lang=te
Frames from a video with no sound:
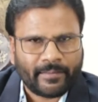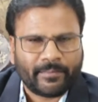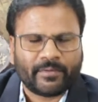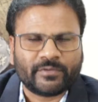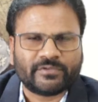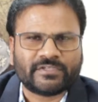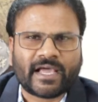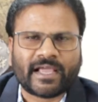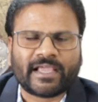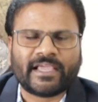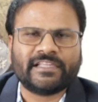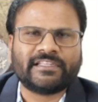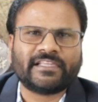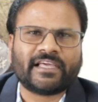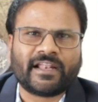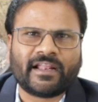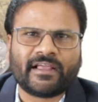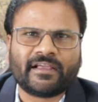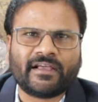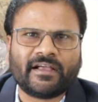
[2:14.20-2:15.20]
ఇప్పుడు
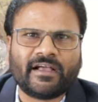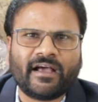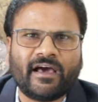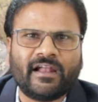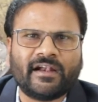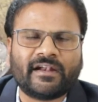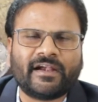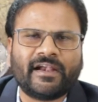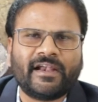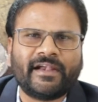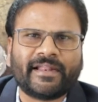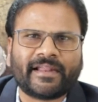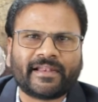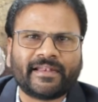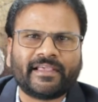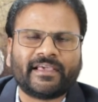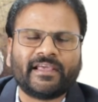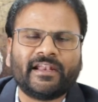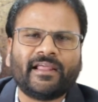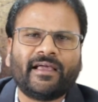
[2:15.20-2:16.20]
సాంకేతిక రంగంగా ఆల్రెడీ
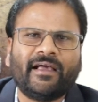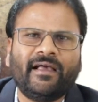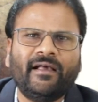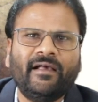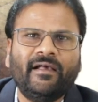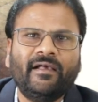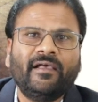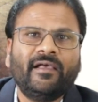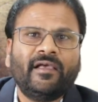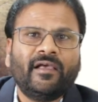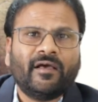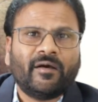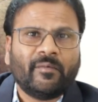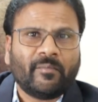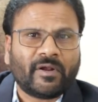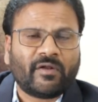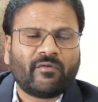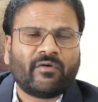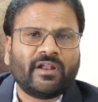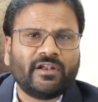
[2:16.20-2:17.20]
టెక్నికల్గా
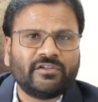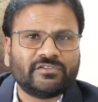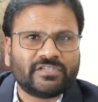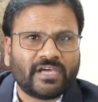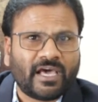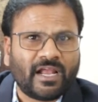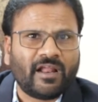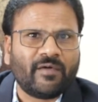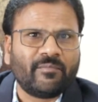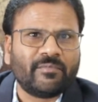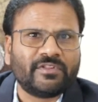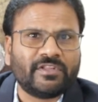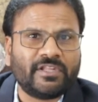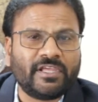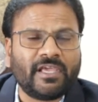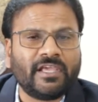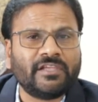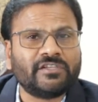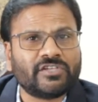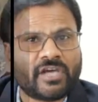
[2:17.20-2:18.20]
మన వాళ్ళు
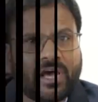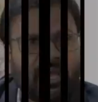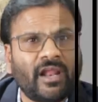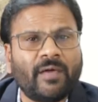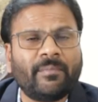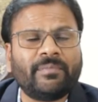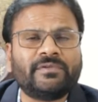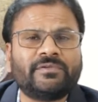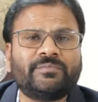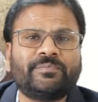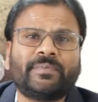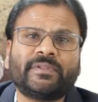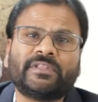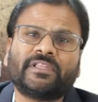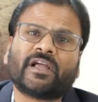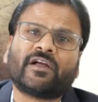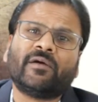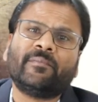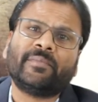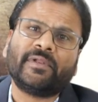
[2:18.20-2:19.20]
చాలామంది చాలా
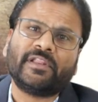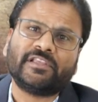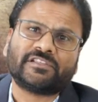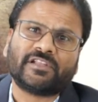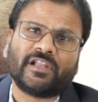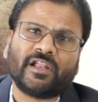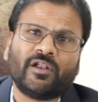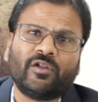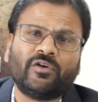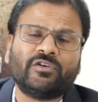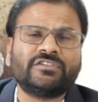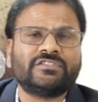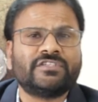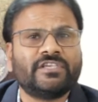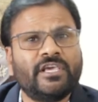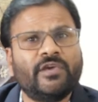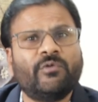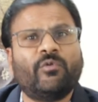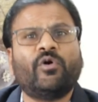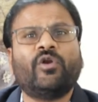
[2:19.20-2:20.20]
పెద్ద కంపెనీస్లలో
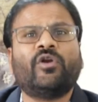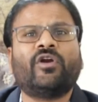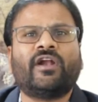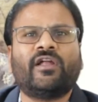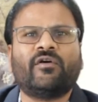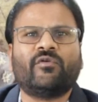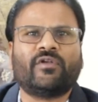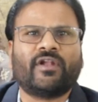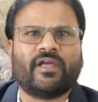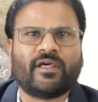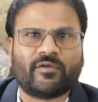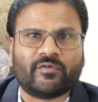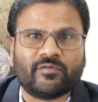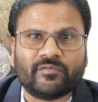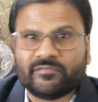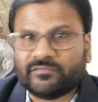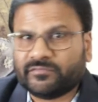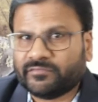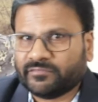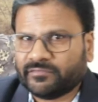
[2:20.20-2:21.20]
సీఈఓలు e కూడా ఉన్నారు
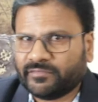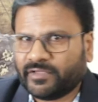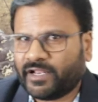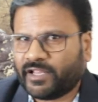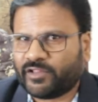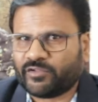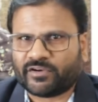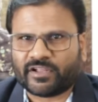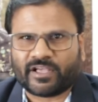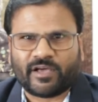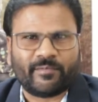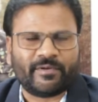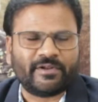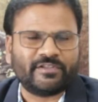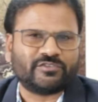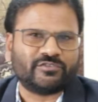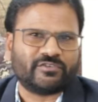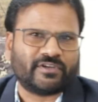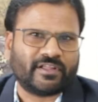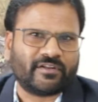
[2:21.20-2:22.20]
మీరు అదొకటి
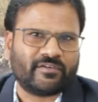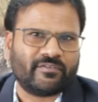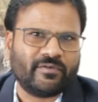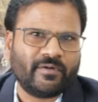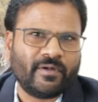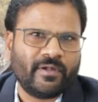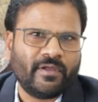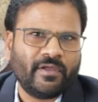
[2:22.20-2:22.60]
గమనించుంటారు